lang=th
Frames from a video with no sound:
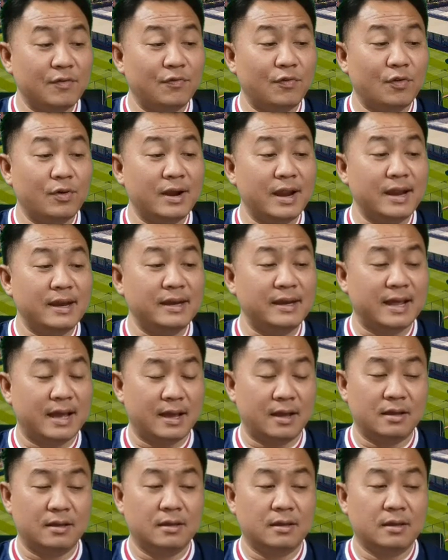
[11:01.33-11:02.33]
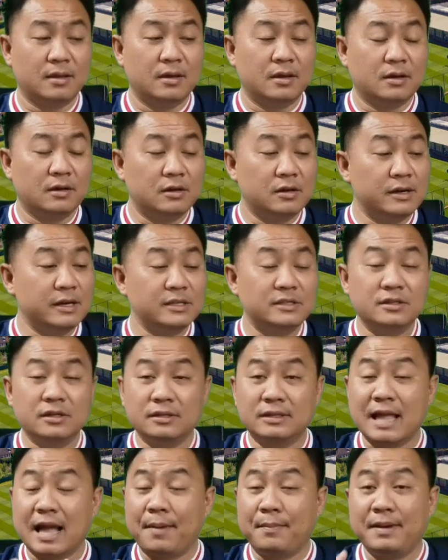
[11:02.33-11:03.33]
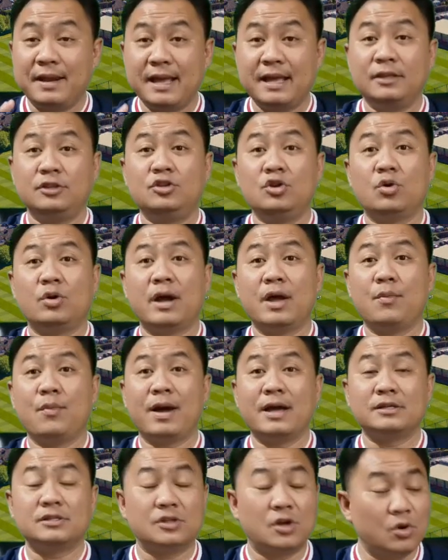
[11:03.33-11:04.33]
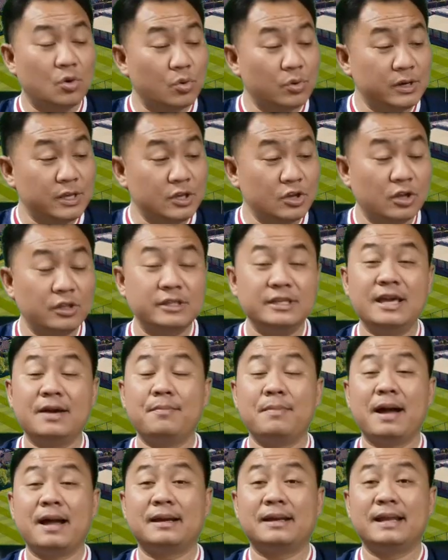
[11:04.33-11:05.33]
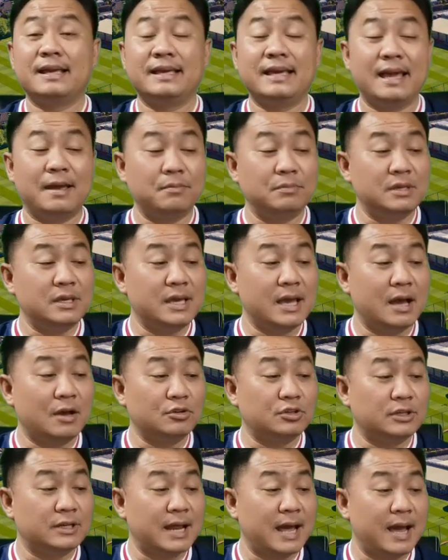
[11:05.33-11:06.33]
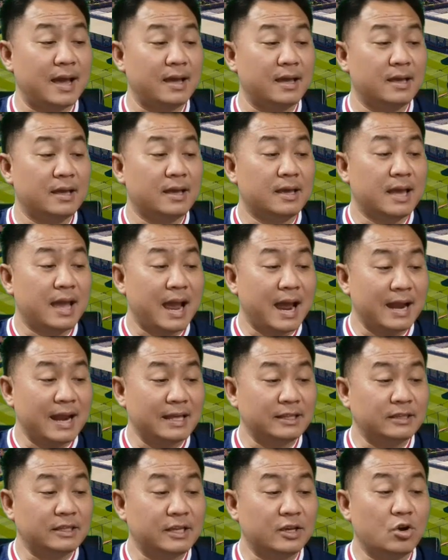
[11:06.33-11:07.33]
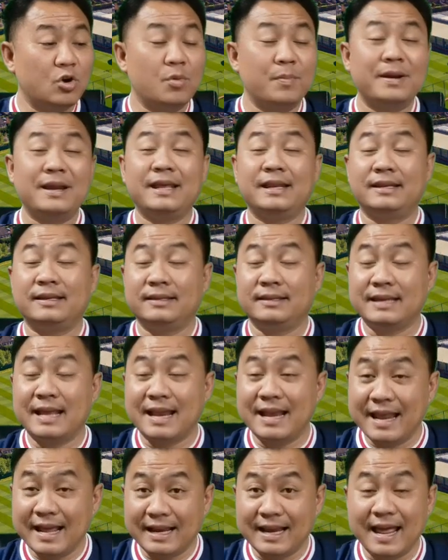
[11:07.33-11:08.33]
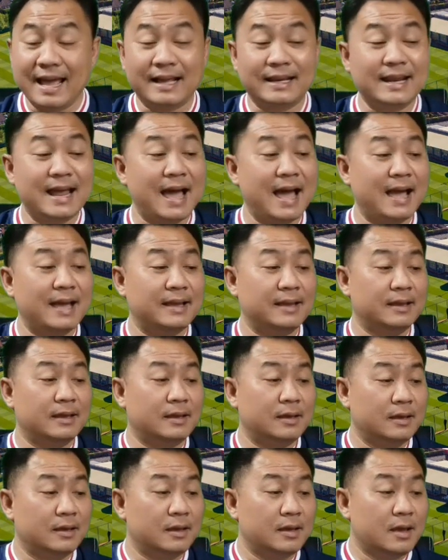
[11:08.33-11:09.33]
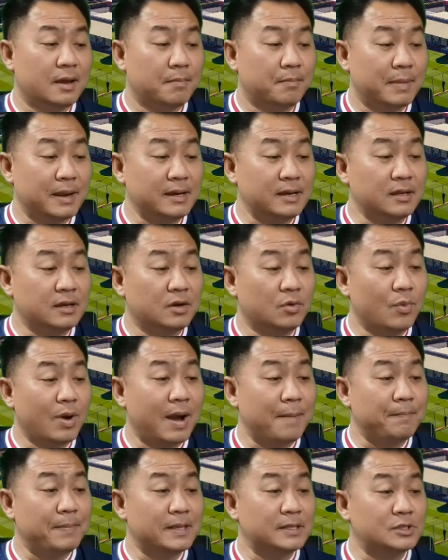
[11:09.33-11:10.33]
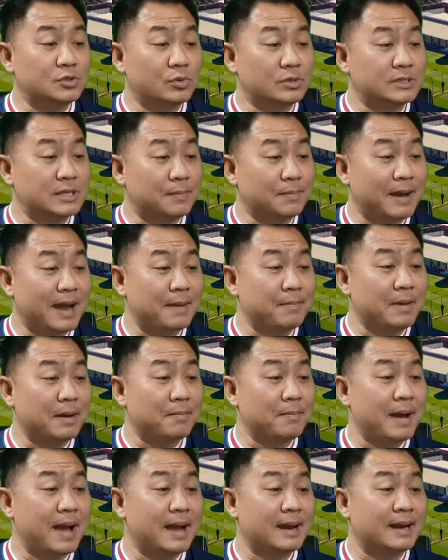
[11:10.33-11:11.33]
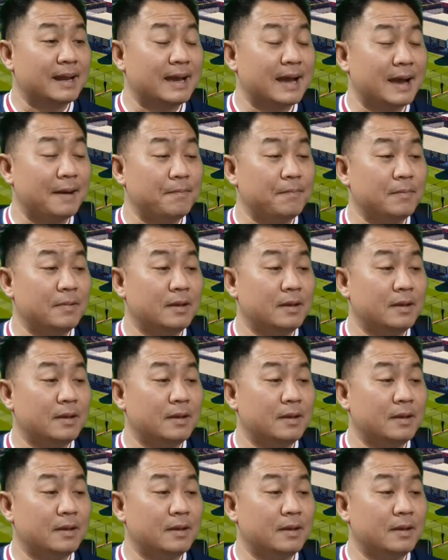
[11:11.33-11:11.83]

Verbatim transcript: ลโฟเดนเนี่ย คือนี่สื่อต่างประเทศยกให้ว่า 2 คนนี้ยอดเยี่ยมมากในเกมที่เอาชนะแอตแลนติโกมาดริดในเล็กแรกได้ มันถือว่าเป็นส่วนสำคัญมากๆนะครับ